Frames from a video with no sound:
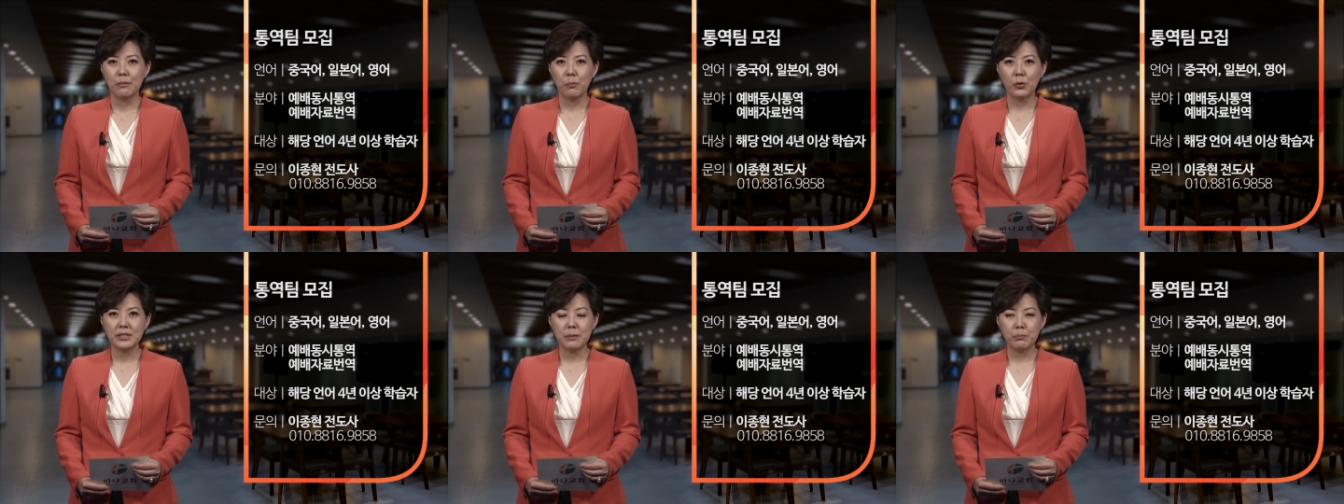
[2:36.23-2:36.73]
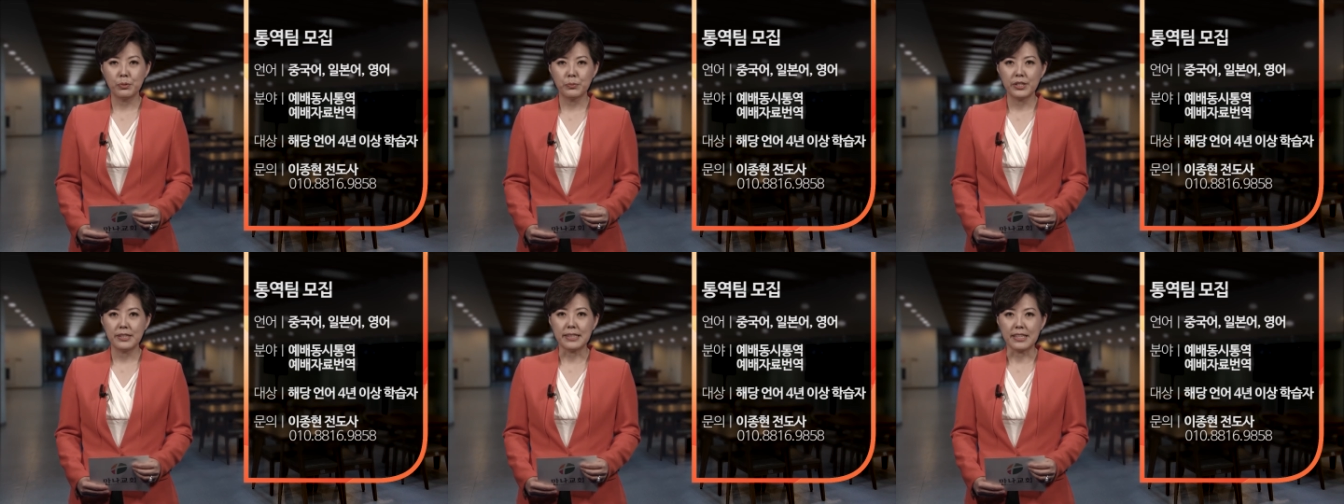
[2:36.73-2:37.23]
모집
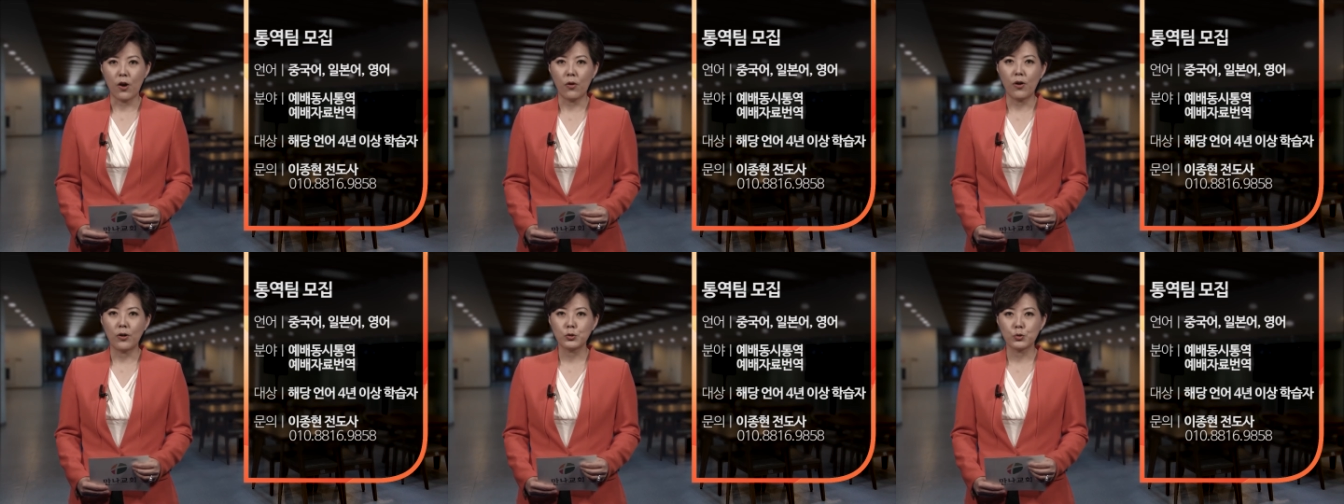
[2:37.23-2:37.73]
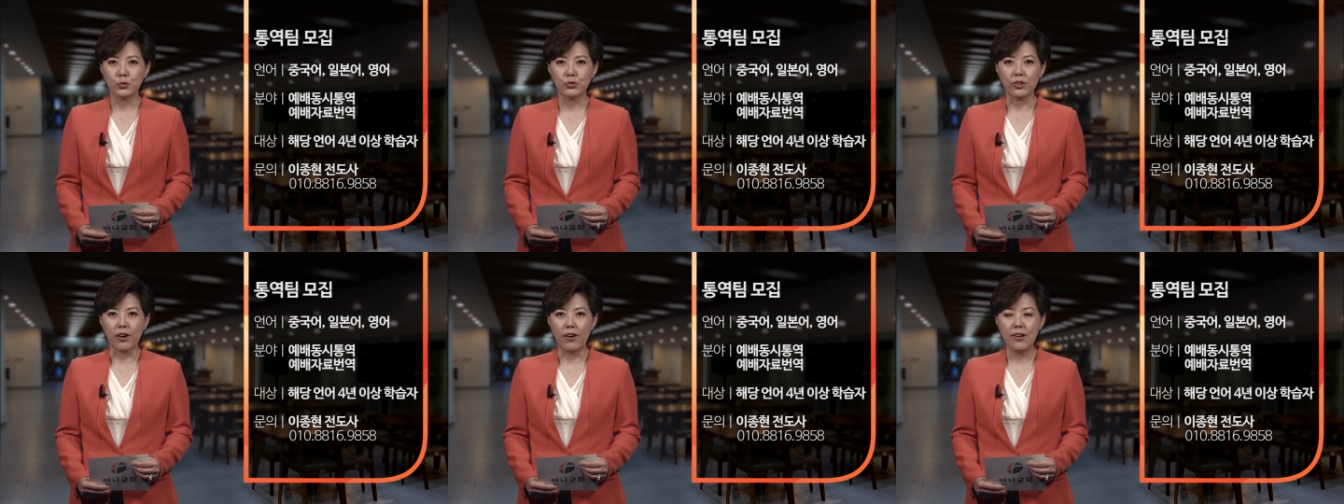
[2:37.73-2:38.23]
부문은 영어,
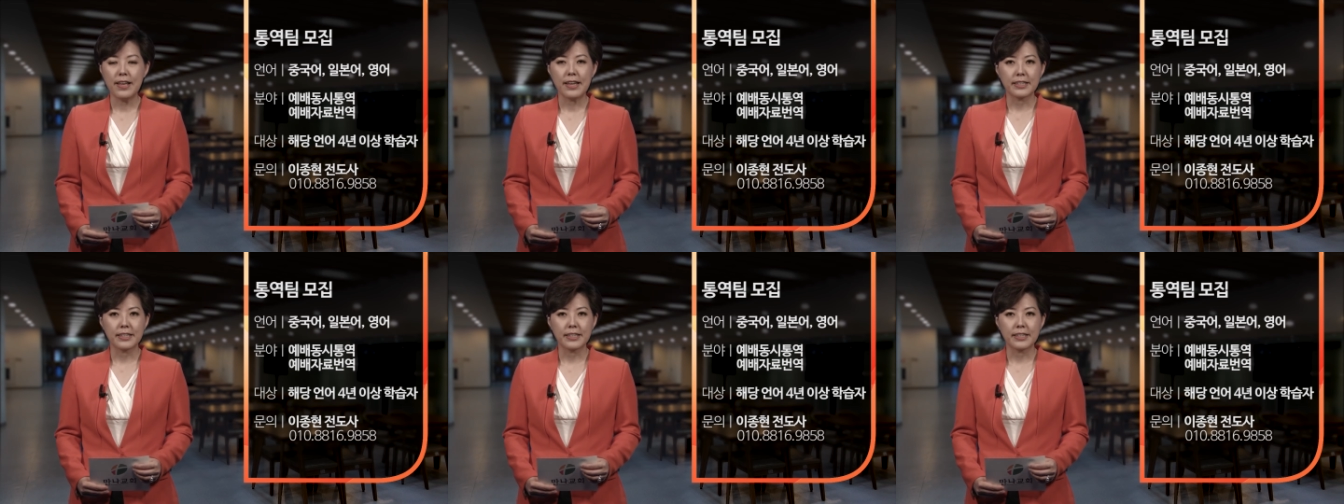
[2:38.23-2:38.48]
중국어,